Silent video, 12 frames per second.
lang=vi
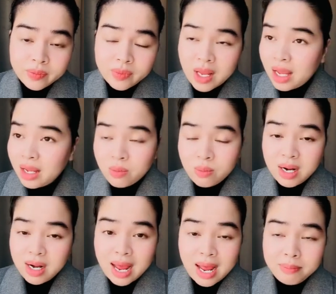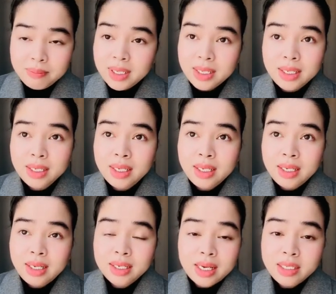ai cũng đi làm
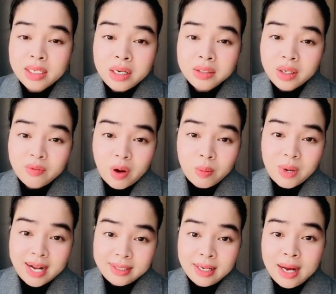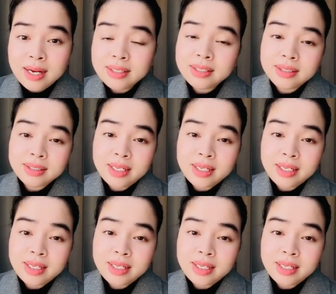uh, kỹ sư trong phòng lạnh hết á,